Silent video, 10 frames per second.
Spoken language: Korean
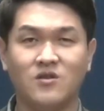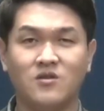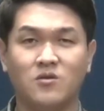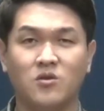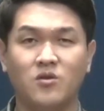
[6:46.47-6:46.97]

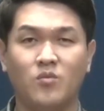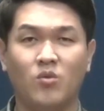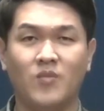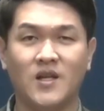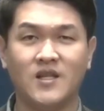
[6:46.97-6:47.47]
그리스도를
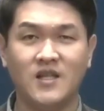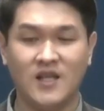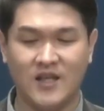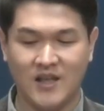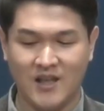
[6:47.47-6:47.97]

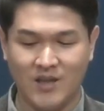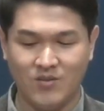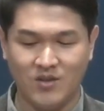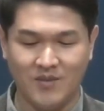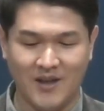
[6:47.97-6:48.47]
본받는 일이기
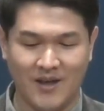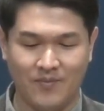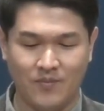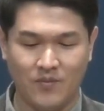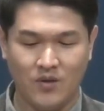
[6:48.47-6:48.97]
때문입니다.